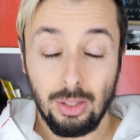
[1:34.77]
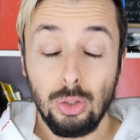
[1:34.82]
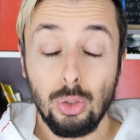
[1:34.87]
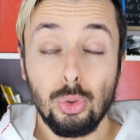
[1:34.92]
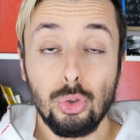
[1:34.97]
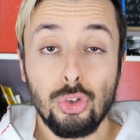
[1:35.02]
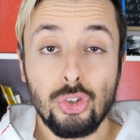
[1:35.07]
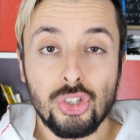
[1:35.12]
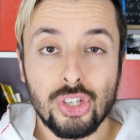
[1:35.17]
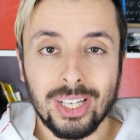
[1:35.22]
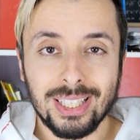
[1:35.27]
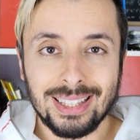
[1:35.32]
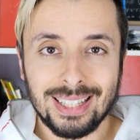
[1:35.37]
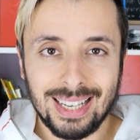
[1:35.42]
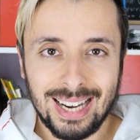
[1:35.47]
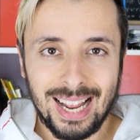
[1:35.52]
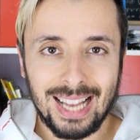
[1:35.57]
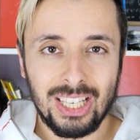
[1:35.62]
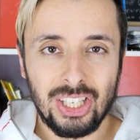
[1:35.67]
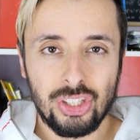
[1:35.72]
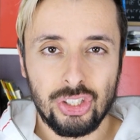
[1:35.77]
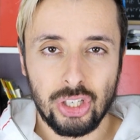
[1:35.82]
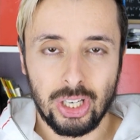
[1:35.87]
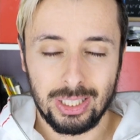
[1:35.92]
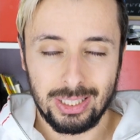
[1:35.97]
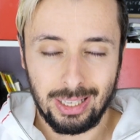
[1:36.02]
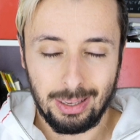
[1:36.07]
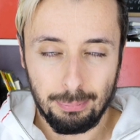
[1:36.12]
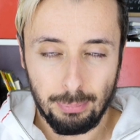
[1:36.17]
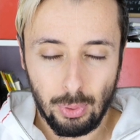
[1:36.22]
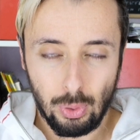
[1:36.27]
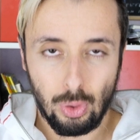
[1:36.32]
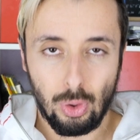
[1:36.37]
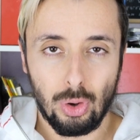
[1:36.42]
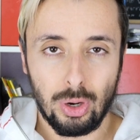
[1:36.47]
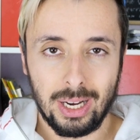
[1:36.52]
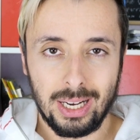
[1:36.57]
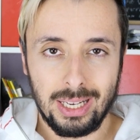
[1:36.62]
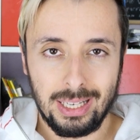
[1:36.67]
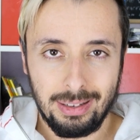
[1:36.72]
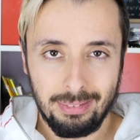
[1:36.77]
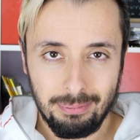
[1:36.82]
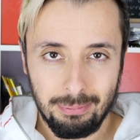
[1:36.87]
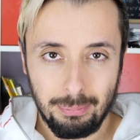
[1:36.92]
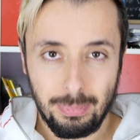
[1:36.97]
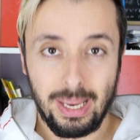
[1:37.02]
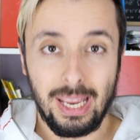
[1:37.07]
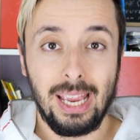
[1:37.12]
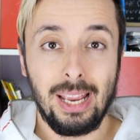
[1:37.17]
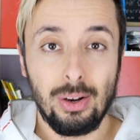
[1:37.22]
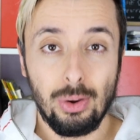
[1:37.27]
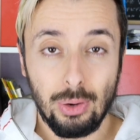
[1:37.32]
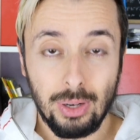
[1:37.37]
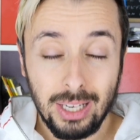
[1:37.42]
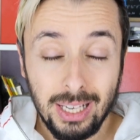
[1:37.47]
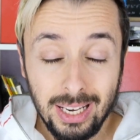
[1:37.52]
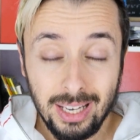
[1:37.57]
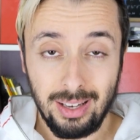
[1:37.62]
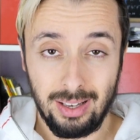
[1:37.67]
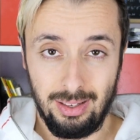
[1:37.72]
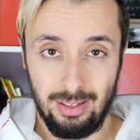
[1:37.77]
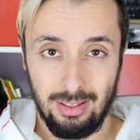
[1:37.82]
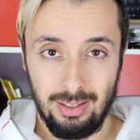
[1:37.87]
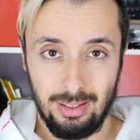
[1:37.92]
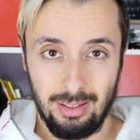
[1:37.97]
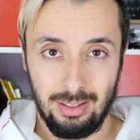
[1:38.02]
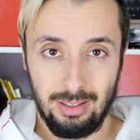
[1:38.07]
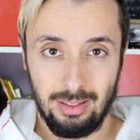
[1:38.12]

non c'è traccia d'amore nemmeno lì,